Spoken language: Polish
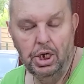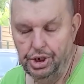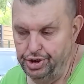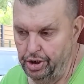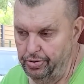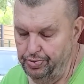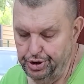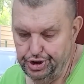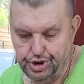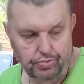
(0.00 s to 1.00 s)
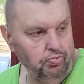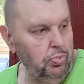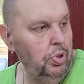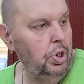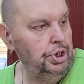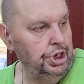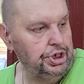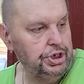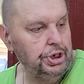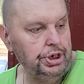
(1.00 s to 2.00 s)
i dalej się czym jest,
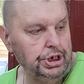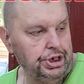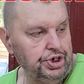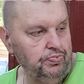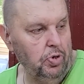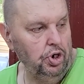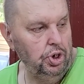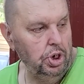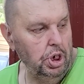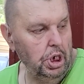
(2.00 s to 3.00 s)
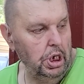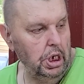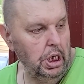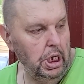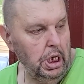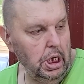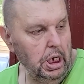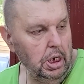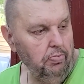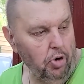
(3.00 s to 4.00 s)
jesteś moj, e,
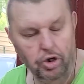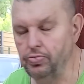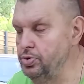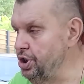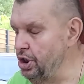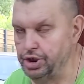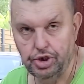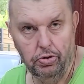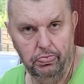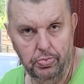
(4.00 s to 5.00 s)
moim dzielnicowym